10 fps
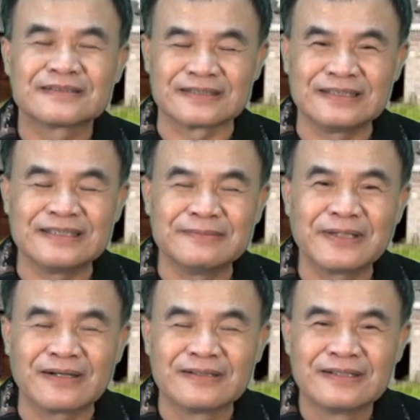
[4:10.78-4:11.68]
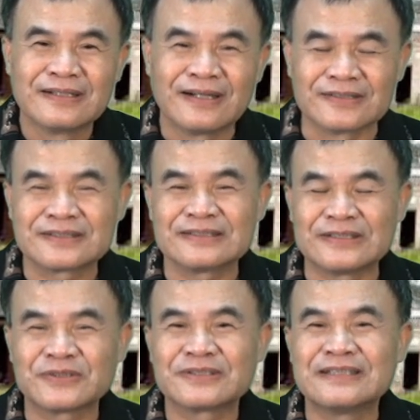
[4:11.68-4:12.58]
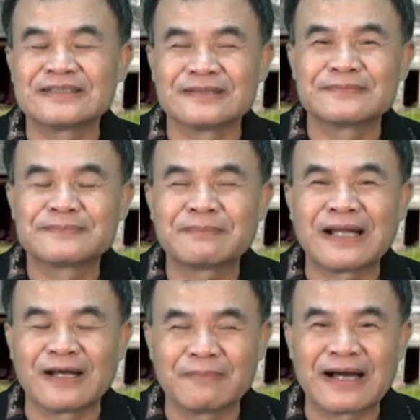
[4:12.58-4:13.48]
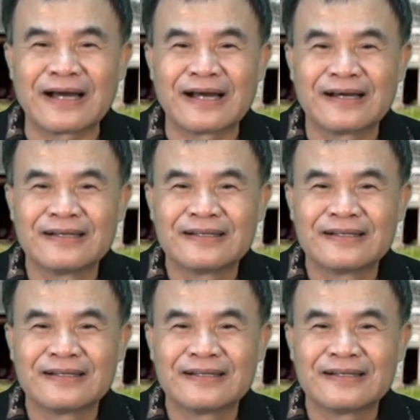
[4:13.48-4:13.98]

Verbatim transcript: 只能立一庙啊。四也就是你只能拜老爸、